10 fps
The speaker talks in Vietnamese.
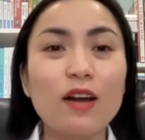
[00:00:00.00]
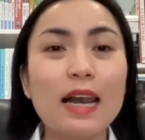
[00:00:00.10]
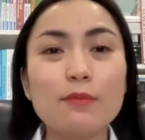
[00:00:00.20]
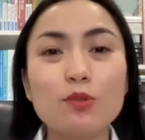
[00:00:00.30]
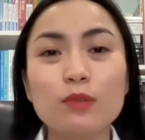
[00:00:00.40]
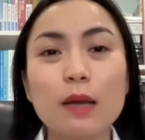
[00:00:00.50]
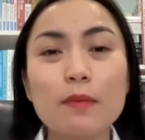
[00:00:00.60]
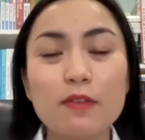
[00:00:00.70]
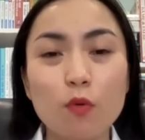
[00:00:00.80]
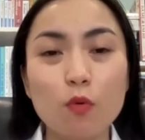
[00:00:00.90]
và làm chúng ta
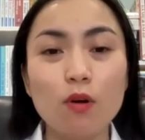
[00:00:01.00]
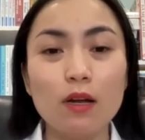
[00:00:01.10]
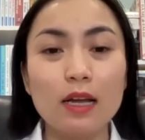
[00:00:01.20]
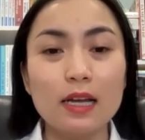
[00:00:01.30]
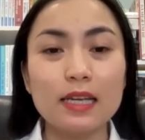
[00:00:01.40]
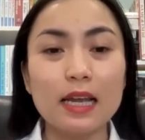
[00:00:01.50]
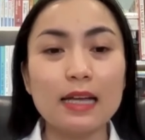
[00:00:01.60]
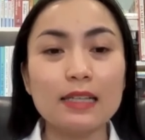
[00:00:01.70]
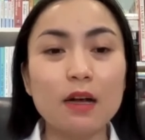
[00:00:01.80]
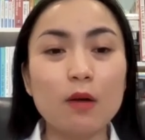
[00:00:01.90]
bị phù nghĩa
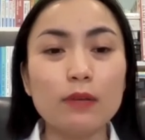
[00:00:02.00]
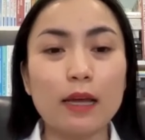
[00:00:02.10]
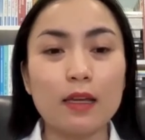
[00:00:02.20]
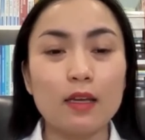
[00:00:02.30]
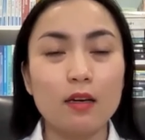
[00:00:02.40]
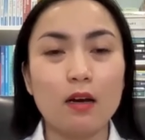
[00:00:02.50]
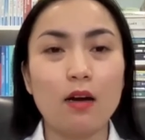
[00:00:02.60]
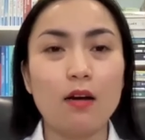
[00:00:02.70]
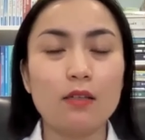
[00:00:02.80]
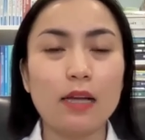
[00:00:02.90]
là trông này
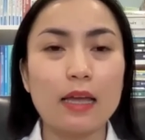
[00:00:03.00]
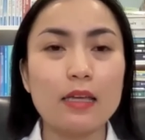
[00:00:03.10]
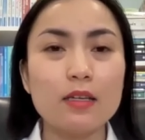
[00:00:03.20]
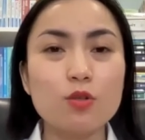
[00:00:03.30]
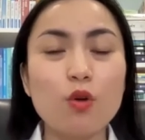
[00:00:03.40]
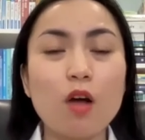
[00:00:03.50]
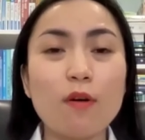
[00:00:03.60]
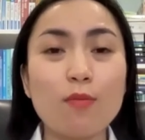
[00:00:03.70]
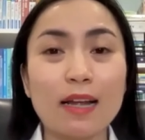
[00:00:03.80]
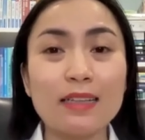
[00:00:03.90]
ờ, cái số đo
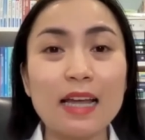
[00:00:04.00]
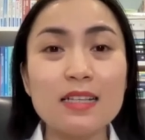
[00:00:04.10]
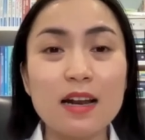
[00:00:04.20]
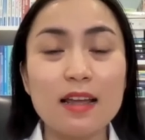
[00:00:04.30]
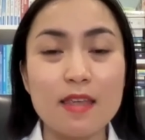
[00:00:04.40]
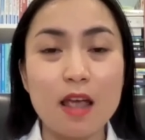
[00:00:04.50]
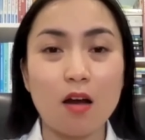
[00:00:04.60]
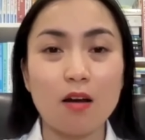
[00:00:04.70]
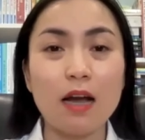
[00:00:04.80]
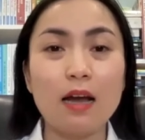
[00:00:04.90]
vòng cánh tay rất là
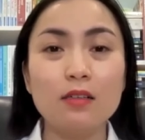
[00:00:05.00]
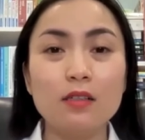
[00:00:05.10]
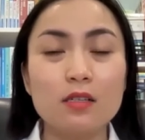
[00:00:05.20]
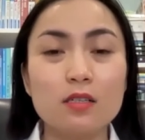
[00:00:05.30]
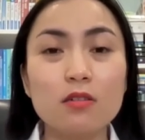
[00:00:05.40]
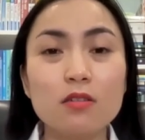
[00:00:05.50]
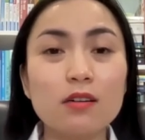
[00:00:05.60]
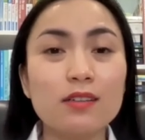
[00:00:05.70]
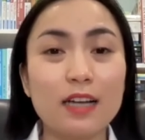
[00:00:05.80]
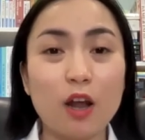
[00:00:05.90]
nhỏ xương
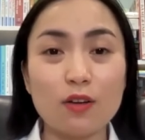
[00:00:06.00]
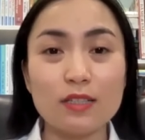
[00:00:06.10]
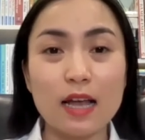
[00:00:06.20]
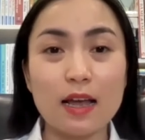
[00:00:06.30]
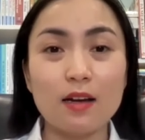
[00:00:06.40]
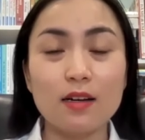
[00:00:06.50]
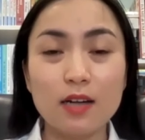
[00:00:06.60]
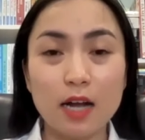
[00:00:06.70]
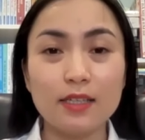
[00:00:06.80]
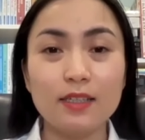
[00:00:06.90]
sườn thì lòi ra
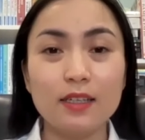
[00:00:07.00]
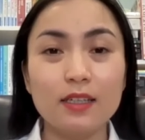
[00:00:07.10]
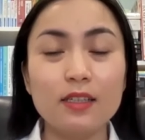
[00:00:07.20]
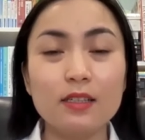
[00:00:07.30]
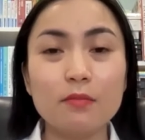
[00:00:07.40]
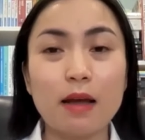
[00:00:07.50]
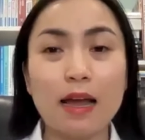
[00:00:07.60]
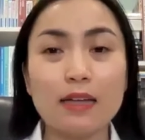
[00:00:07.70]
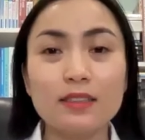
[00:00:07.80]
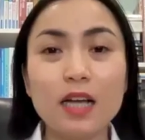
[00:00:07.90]
gầy nhưng
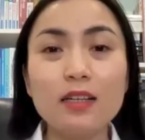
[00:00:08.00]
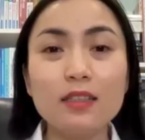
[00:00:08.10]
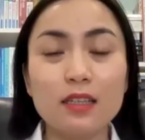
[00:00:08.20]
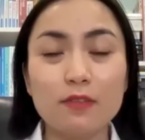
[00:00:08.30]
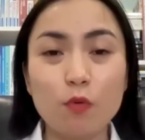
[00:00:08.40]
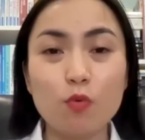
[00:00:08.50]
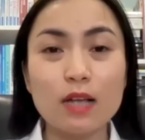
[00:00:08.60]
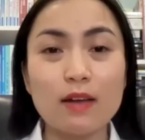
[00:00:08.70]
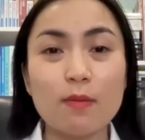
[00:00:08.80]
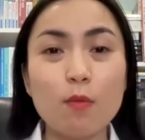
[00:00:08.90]
mà chân thì phù
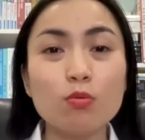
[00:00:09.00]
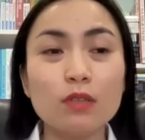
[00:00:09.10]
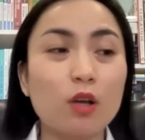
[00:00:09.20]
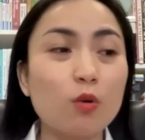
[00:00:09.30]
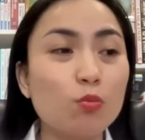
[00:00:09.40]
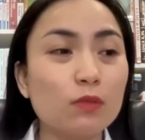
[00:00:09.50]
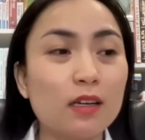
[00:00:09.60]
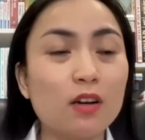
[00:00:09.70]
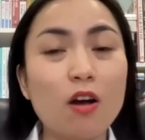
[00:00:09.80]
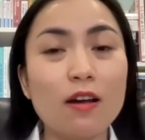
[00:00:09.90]
ra và bụng thì to đùng
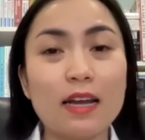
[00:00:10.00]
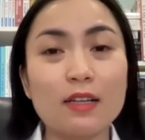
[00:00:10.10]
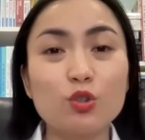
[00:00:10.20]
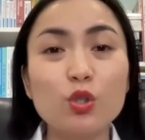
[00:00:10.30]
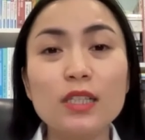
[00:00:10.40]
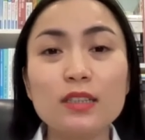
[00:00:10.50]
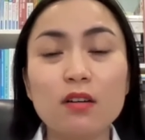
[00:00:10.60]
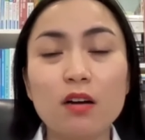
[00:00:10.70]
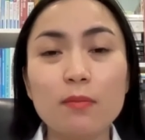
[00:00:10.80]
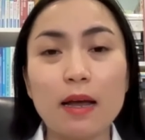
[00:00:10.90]
ra nó gọi là suy dinh
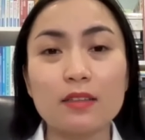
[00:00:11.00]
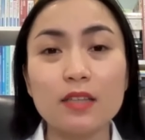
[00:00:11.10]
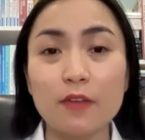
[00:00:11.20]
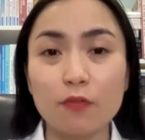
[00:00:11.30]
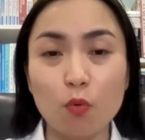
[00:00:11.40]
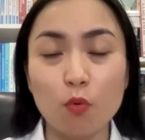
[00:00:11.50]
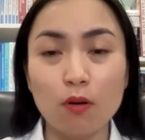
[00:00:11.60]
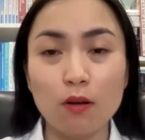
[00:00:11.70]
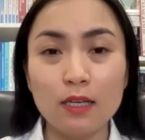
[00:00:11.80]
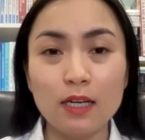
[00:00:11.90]
dưỡng mà thể phù
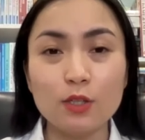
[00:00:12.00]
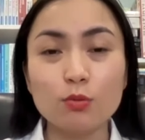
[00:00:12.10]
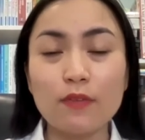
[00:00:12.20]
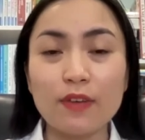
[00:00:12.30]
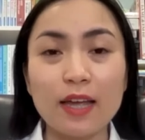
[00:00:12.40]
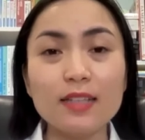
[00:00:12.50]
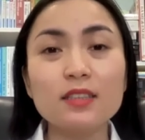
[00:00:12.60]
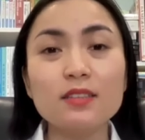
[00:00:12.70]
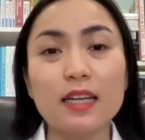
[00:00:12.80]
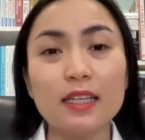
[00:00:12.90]
chúng ta phải hết
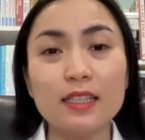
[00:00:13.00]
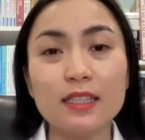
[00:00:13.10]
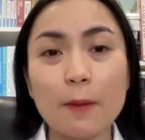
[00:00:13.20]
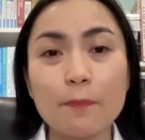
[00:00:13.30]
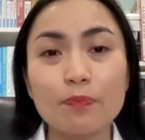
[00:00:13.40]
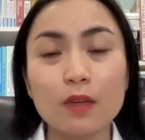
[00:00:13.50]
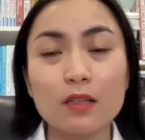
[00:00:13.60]
sức để ý nha